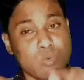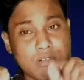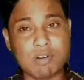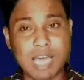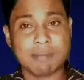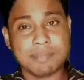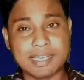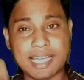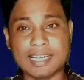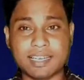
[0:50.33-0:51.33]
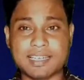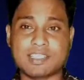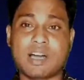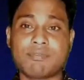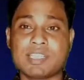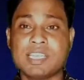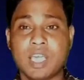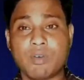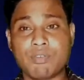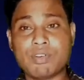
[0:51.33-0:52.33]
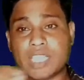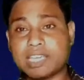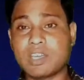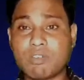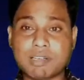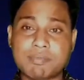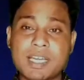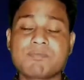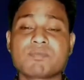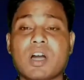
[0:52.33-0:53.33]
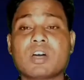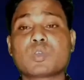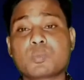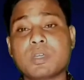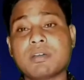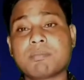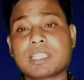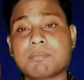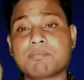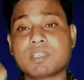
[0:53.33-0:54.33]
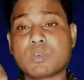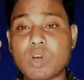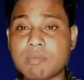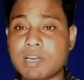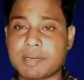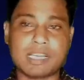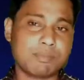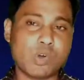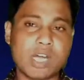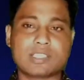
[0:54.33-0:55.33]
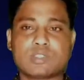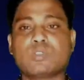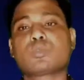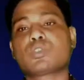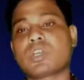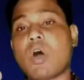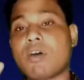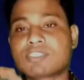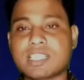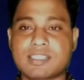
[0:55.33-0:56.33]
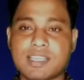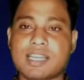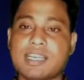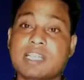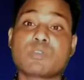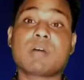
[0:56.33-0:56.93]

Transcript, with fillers: वो कोड आपने डायल कर लेते अपनी फोन की कीवर्ड पर और उस पर मतलब कॉल वाले बटन पर वो करते तो कुछ ऑप्शंस दिखाई देगा जो